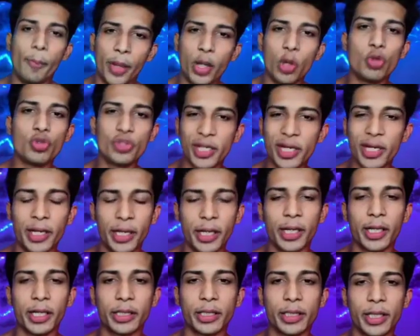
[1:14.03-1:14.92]
मनोज के
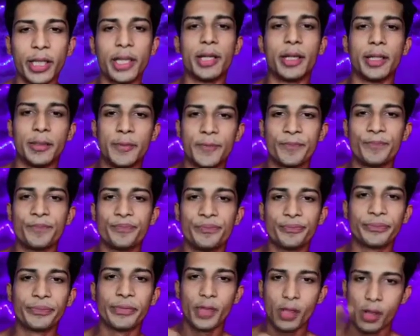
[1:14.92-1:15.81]
घर गए थे ना
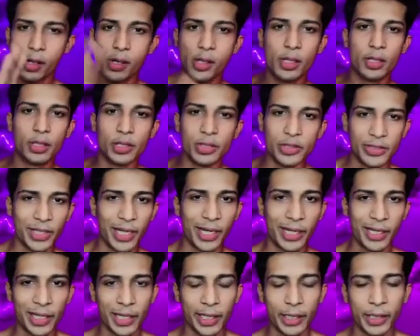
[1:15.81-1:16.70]

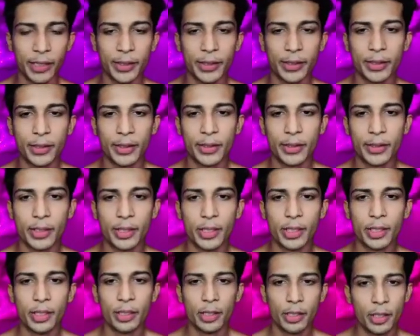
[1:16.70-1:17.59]
जाके
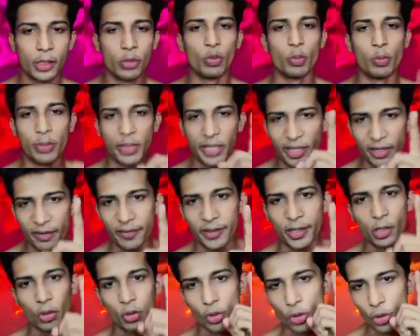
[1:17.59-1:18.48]
यू
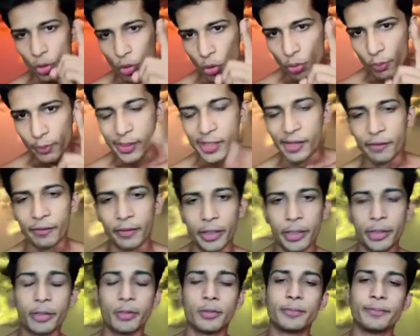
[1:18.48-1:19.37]
बिलीव इट और यू डोंट बिलीव
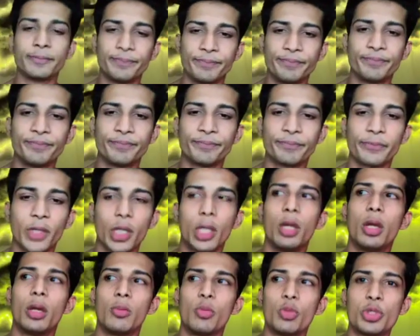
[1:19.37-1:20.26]
इट
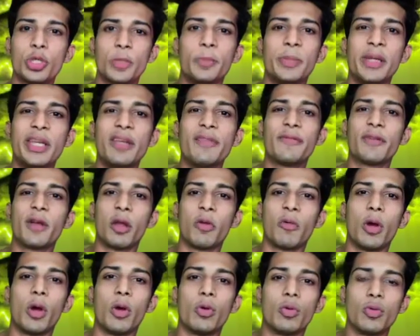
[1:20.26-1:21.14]
मुझे बिलीव
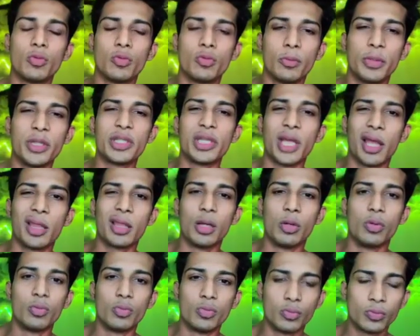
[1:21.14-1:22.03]
करवाओ मैं
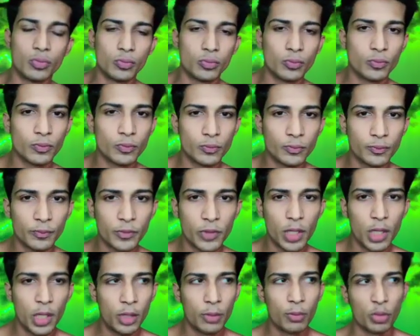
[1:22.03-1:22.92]
चाहता
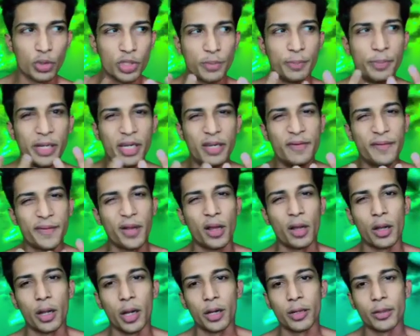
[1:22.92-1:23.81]
हूं मुझे बिलीव
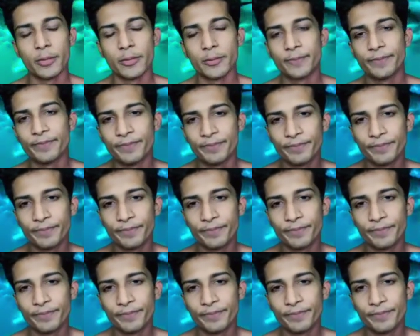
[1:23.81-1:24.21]
करना है